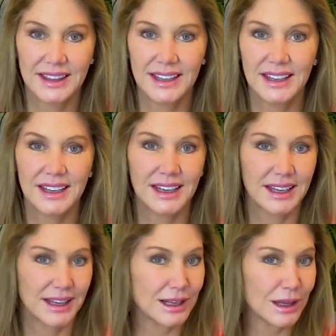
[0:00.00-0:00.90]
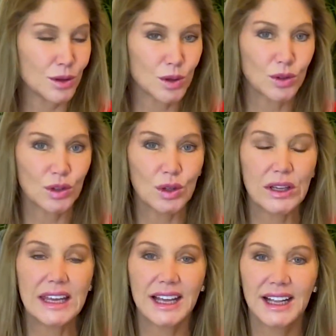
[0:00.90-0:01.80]
de eh, la
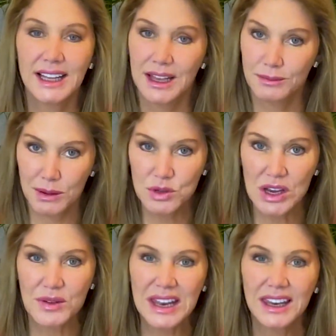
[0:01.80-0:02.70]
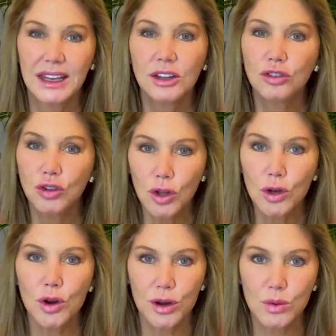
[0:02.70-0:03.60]
odontología. Vamos a ver
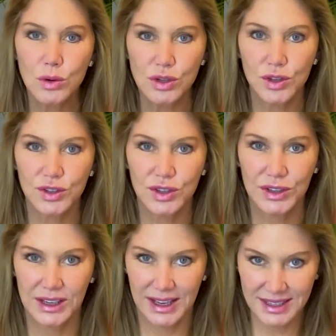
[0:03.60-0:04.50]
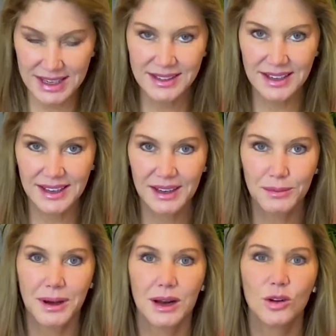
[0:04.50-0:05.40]
todos los recursos que existen
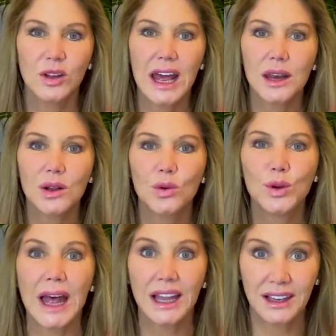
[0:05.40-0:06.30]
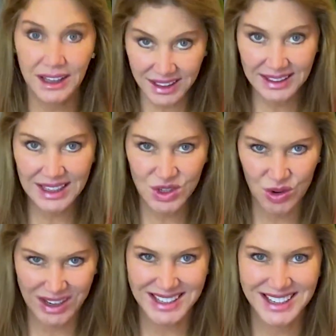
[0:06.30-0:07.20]
para lograr una linda
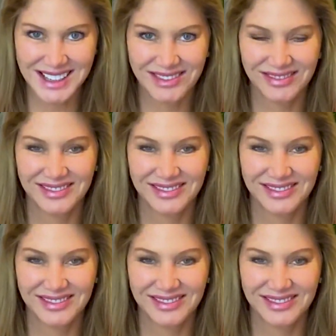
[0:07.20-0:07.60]
sonrisa.